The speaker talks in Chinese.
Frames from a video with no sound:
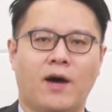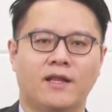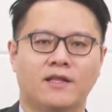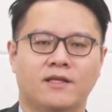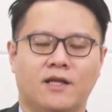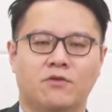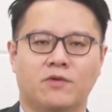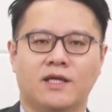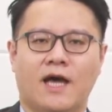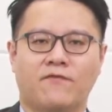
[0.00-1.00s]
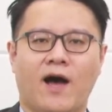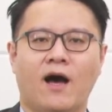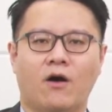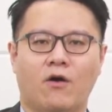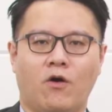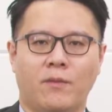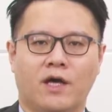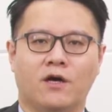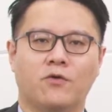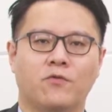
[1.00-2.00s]
湾，也努力开发欧美
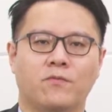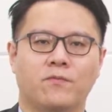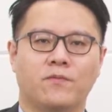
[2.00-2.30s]
客户。